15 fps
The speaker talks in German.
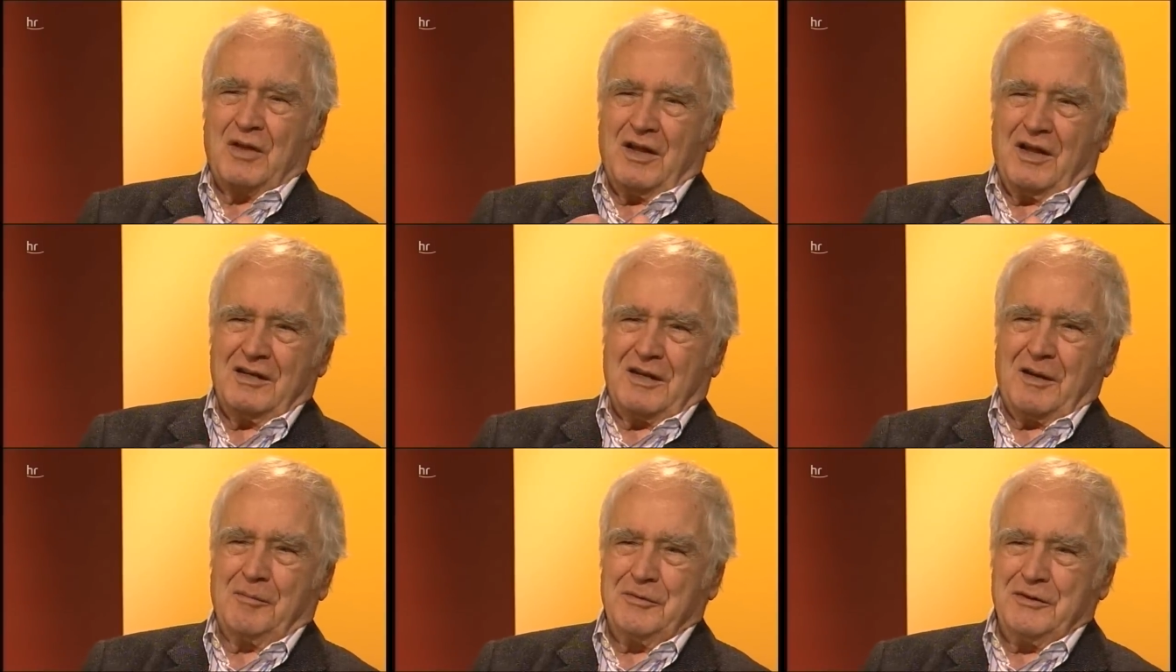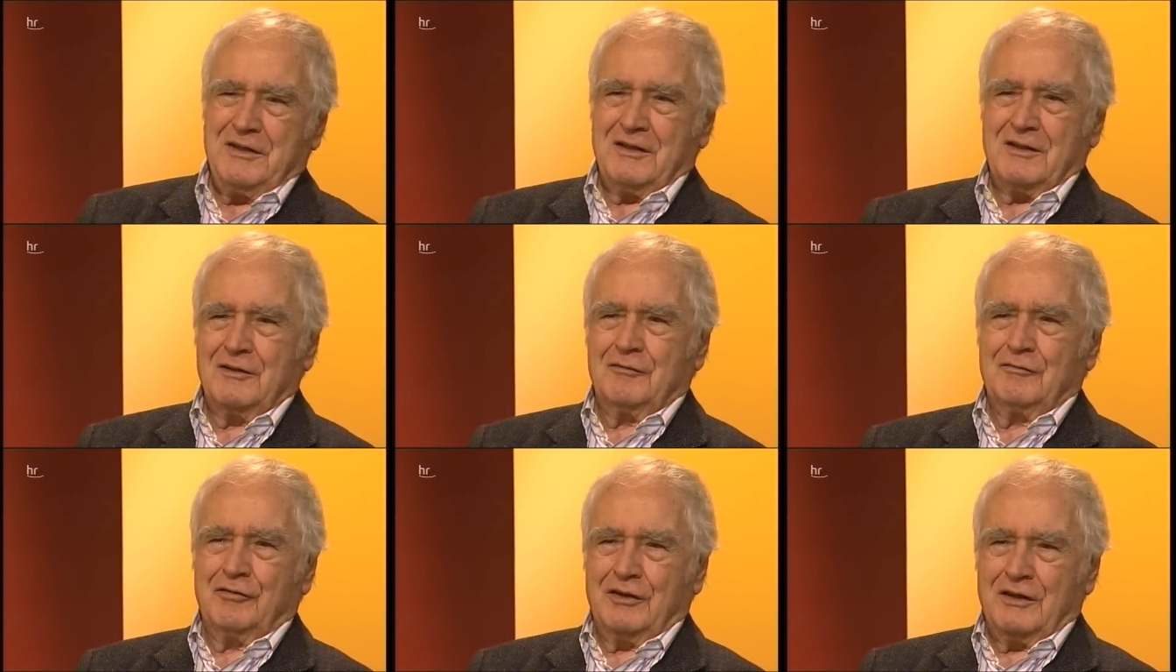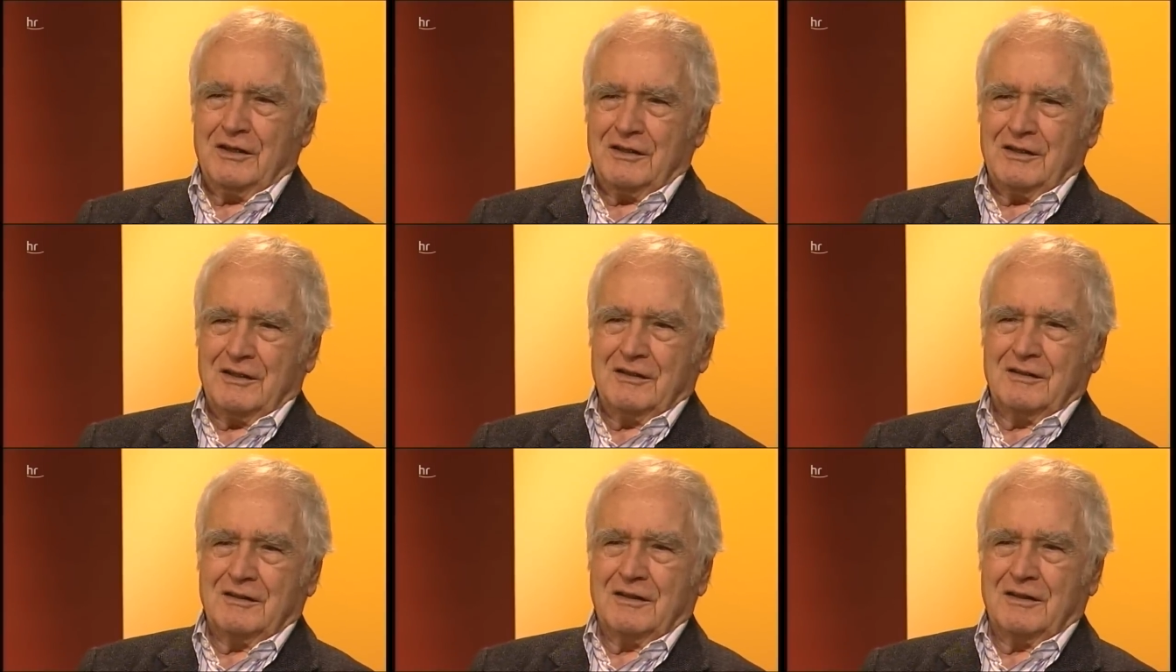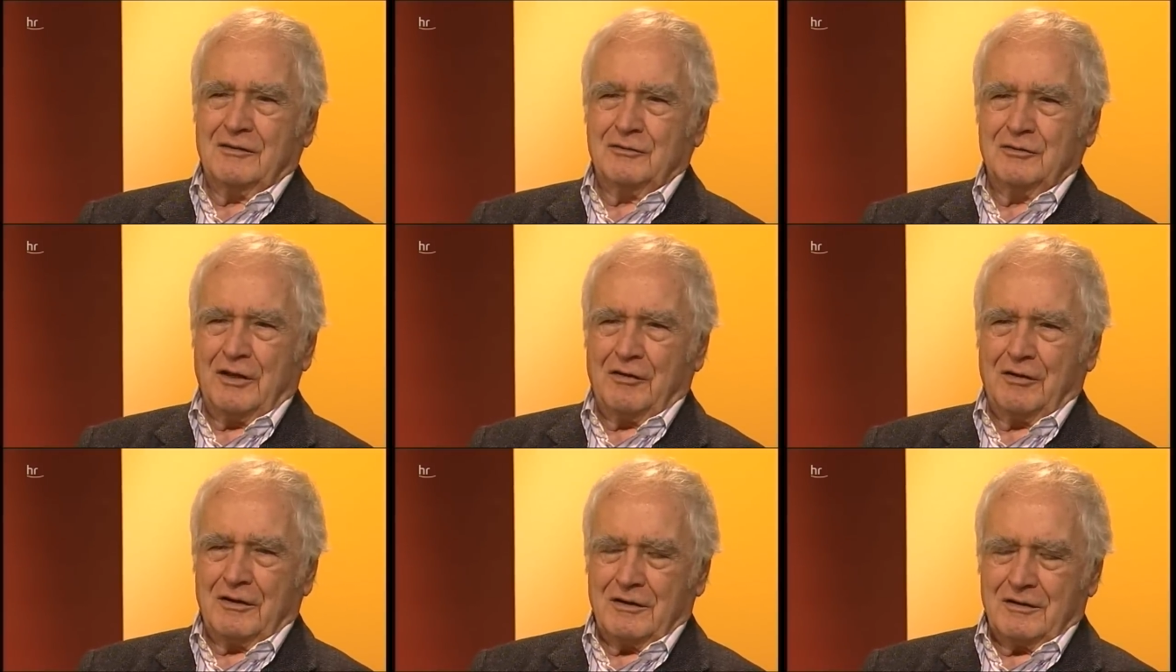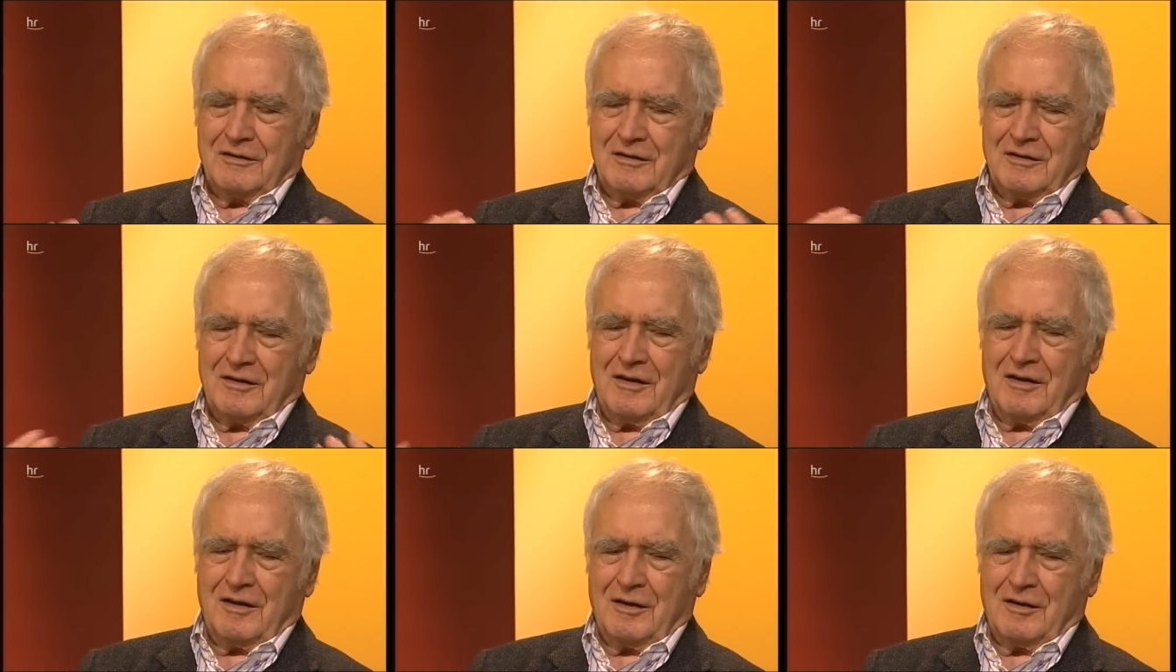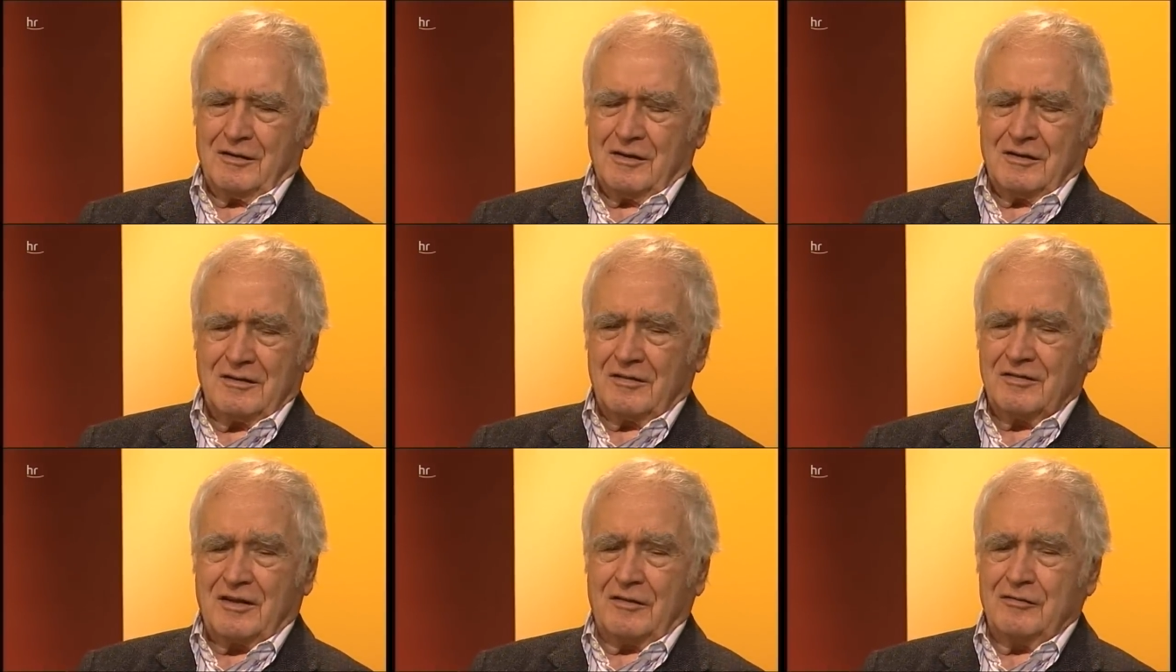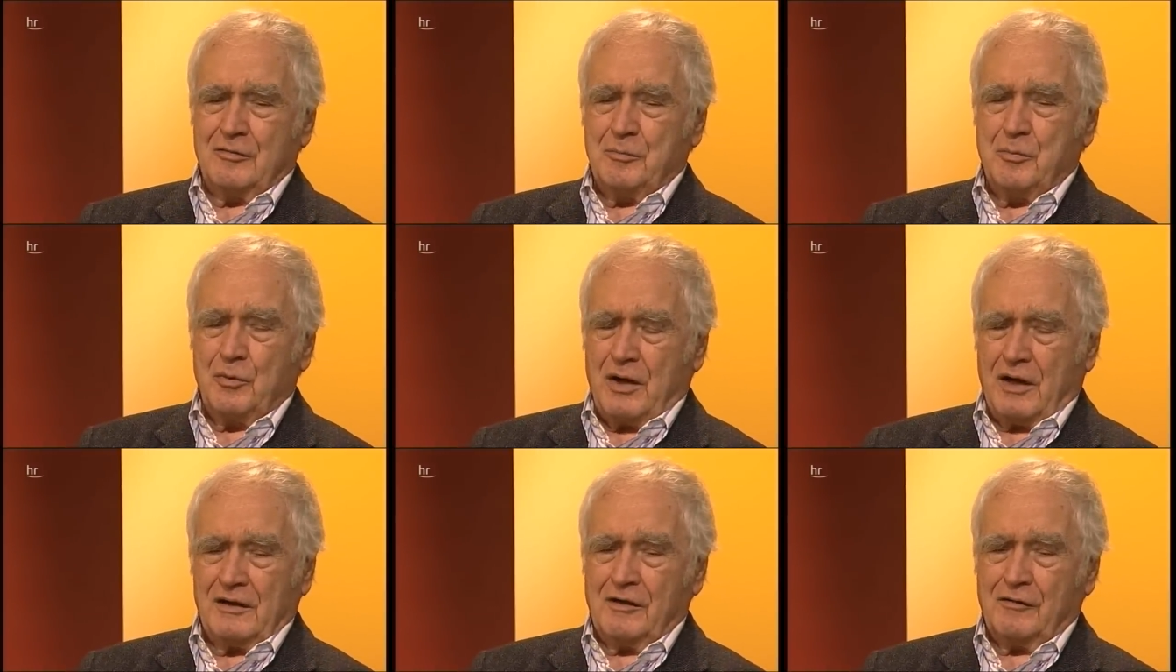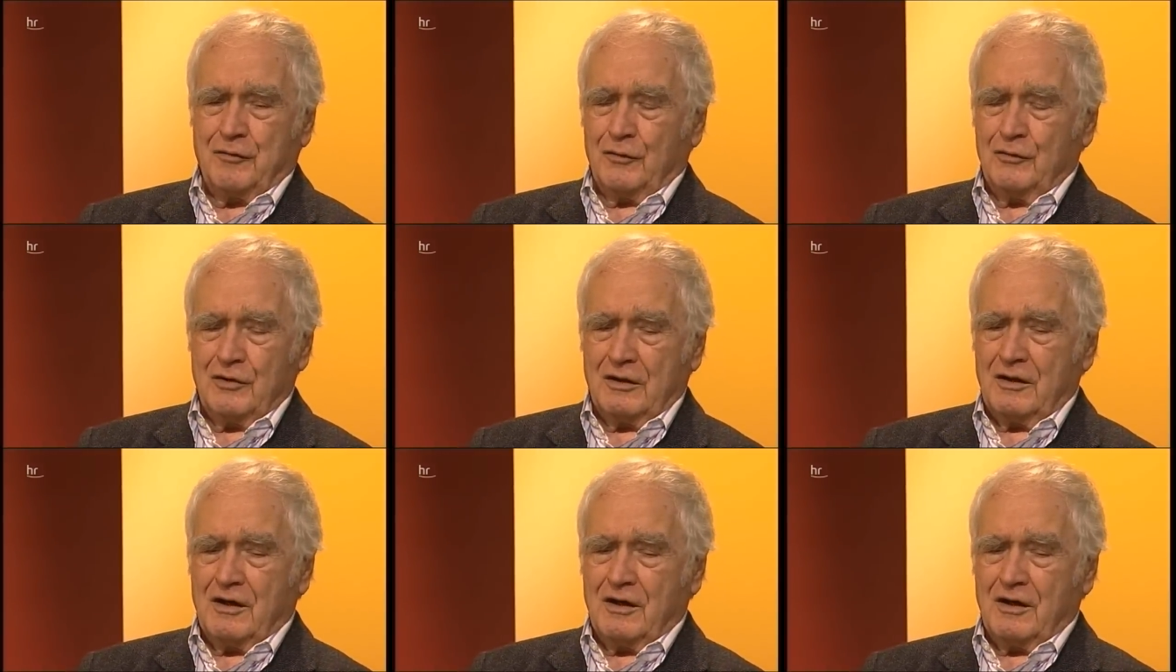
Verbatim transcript: etablieren will. Und er, er, das ganze Buch handelt von den